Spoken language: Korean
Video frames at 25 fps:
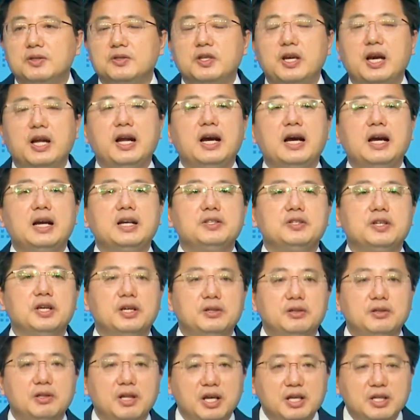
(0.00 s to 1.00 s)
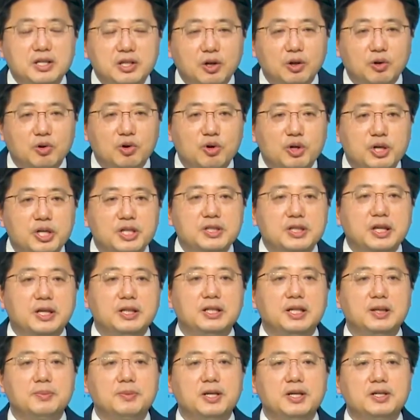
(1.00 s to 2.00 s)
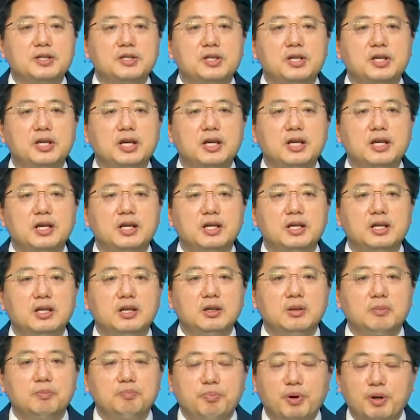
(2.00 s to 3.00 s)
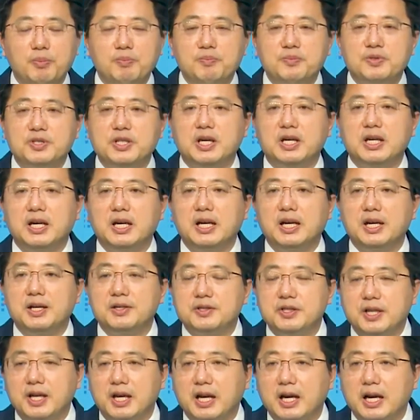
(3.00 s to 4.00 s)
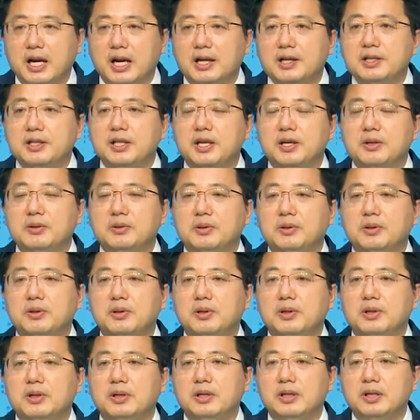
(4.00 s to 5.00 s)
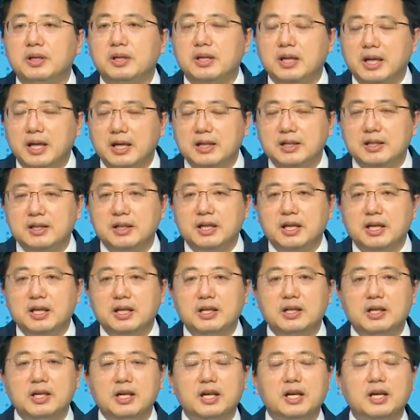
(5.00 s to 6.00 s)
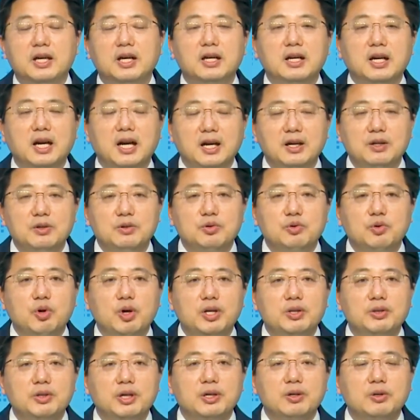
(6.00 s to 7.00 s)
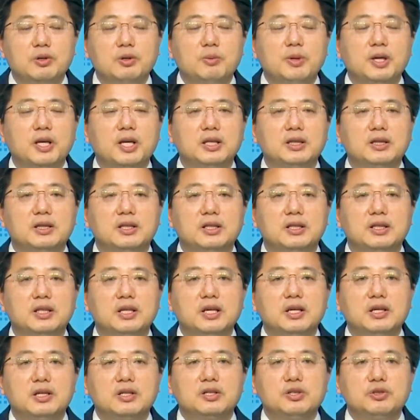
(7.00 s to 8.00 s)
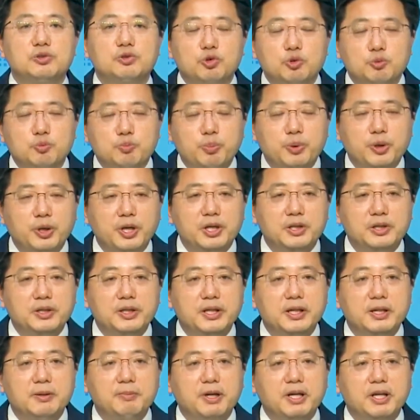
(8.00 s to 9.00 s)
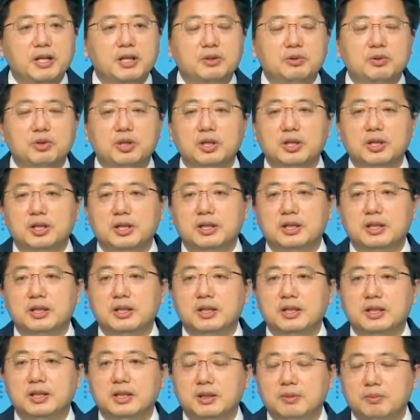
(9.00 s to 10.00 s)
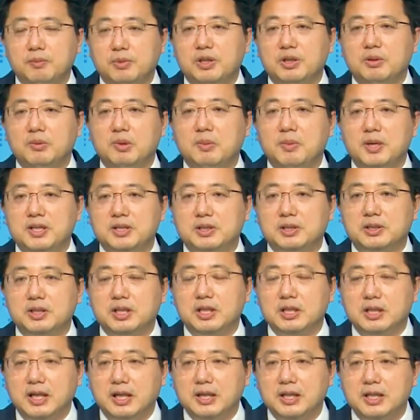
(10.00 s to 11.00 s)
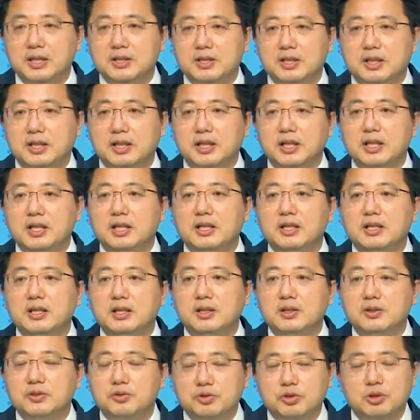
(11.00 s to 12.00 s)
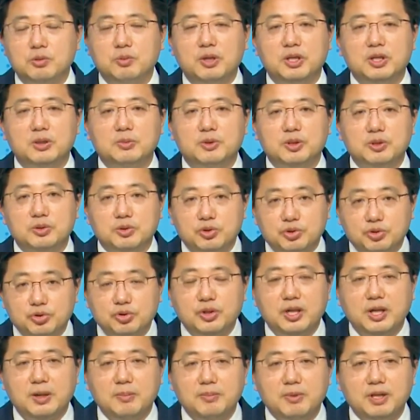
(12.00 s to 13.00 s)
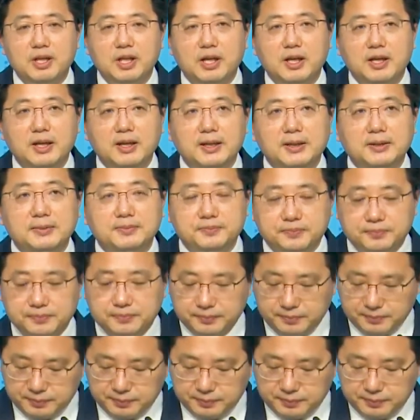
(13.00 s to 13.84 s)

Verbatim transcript: 사랑하는 자여 내 영혼이 잘됨 같이 범사가 잘 되고 강건하기를 내가 강구하느라 고백했던 그 축복의 은혜를 받아 누리는 믿음의 백성들이 다 되시기를 주님의 이름으로 축원합니다.